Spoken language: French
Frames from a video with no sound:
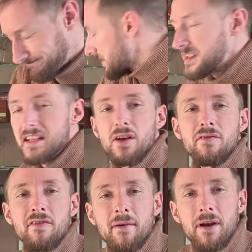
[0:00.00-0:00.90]
Si on
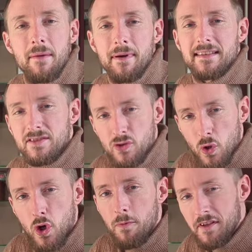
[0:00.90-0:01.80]
vaut vraiment la peine, c'est une
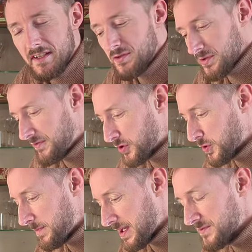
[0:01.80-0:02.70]
recommandation de
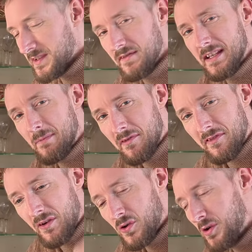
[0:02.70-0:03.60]
votre part. Je vous invite à m'en
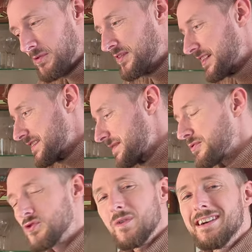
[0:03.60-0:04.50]
faire en commentaire si
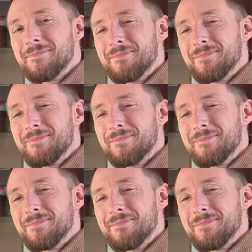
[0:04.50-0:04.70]
besoin.